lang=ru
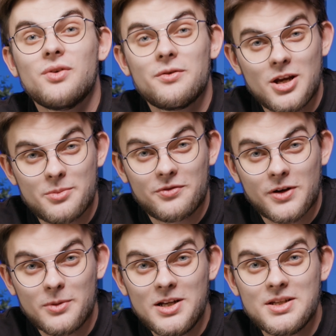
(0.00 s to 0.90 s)
Во время
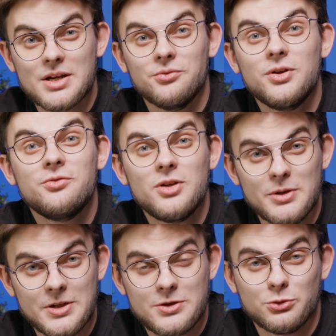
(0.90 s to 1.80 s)
оформления вы
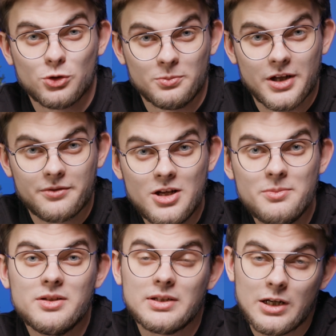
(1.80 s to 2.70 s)
выберете удобное
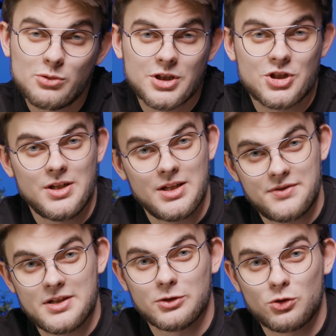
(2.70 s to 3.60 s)
время для уточнения
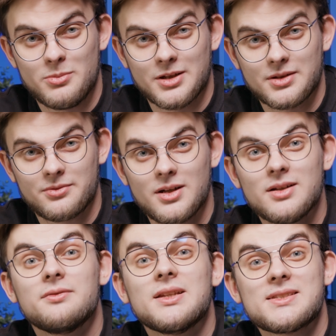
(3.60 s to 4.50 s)
всех документов.
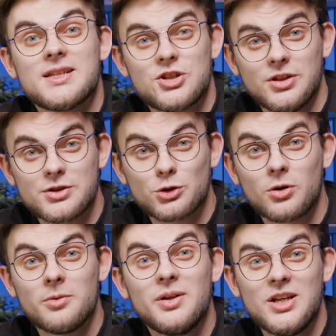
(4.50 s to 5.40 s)
В назначенный
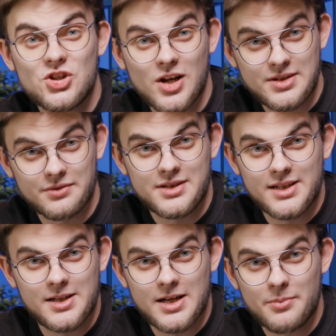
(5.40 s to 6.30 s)
срок приезжайте в
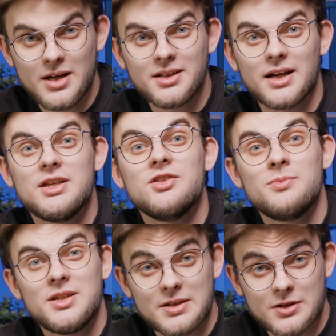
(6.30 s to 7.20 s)
отделение банка и
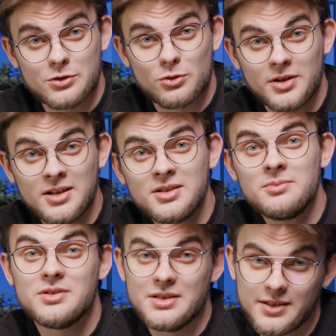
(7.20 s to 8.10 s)
вместе с
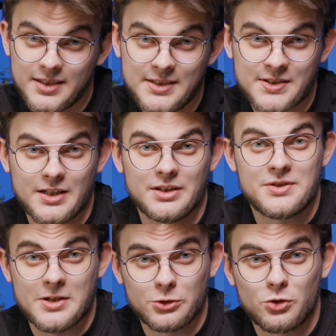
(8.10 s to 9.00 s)
консультантом делайте сканы
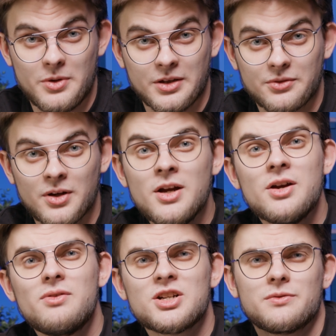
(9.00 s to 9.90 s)
всех документов,
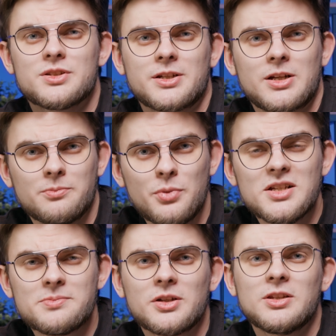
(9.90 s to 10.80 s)
вашего
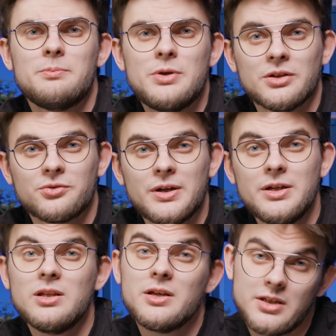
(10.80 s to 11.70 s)
загранпаспорта,
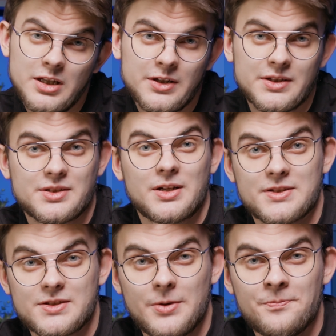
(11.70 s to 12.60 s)
ПНФЛ и
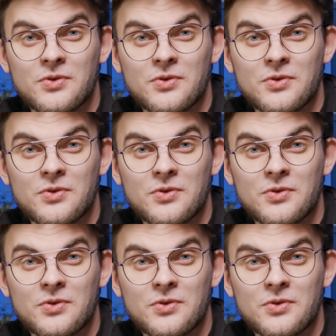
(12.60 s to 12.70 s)
регистрации.